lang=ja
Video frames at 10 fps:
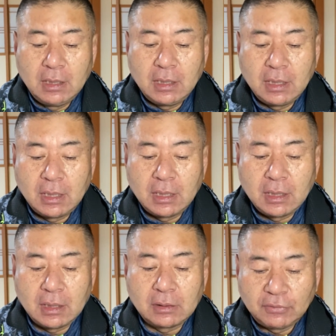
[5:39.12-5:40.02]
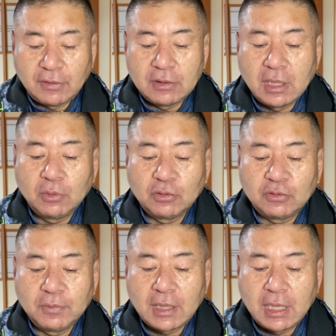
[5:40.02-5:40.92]
えー、当然、家の
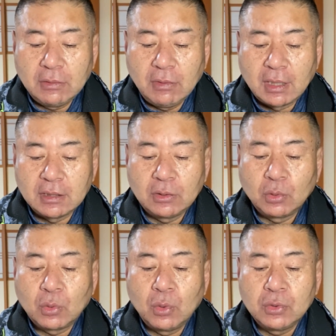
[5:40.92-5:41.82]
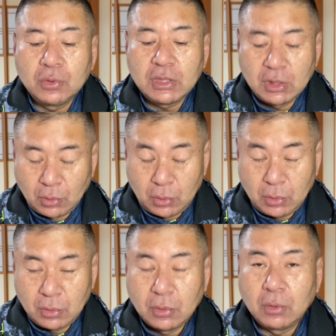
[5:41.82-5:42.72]
住み替えには家の購入費用、
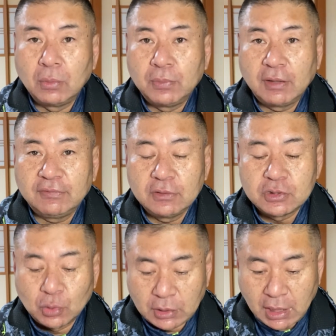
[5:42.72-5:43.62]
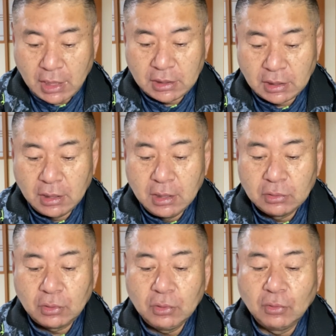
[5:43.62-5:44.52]
プラス諸経費
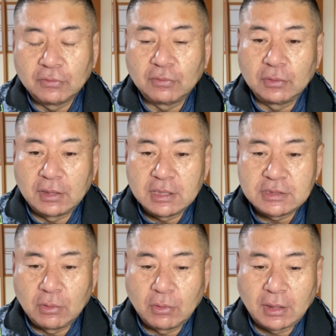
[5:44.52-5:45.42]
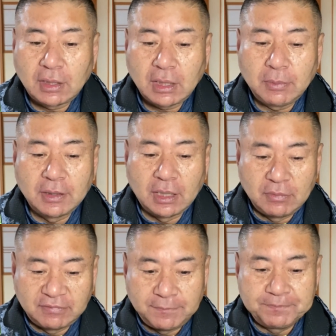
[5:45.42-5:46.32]
というのを想定しておかなければなり
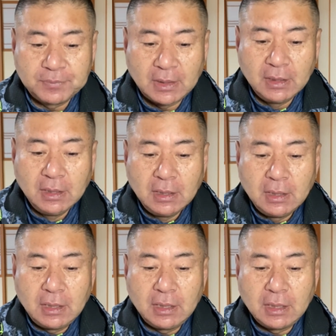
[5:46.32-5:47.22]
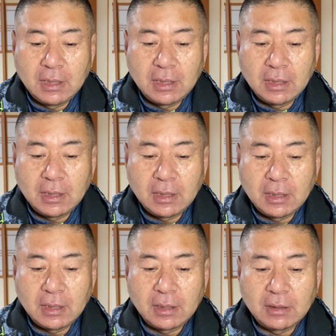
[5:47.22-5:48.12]
ません。
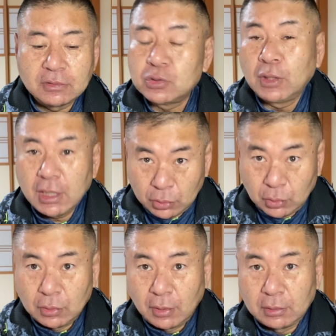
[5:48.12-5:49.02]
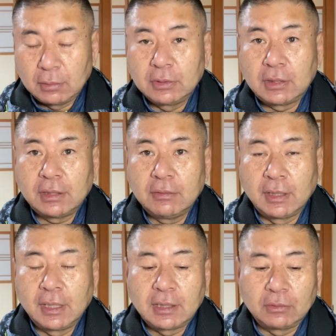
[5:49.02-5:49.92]
えー、諸経費というのは具体的に
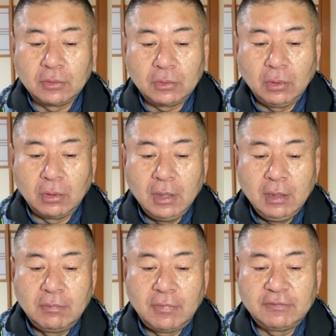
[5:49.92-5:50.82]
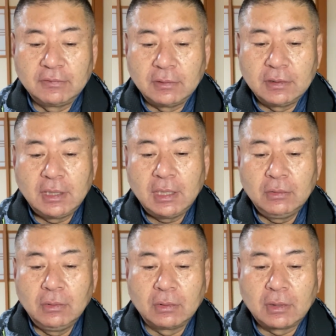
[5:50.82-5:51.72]
は何かというと、まず家
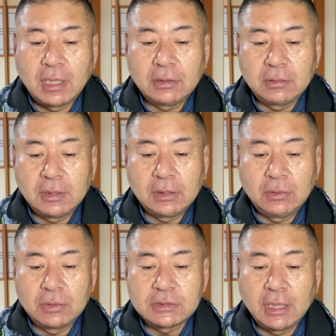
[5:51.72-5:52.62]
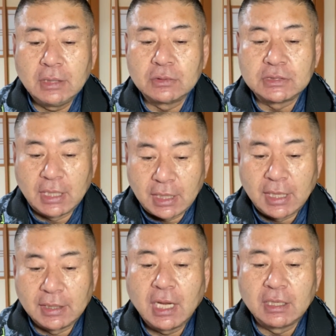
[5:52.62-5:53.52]
の買取業者への支
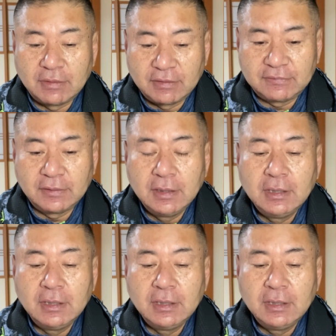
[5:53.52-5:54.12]
払いがあります。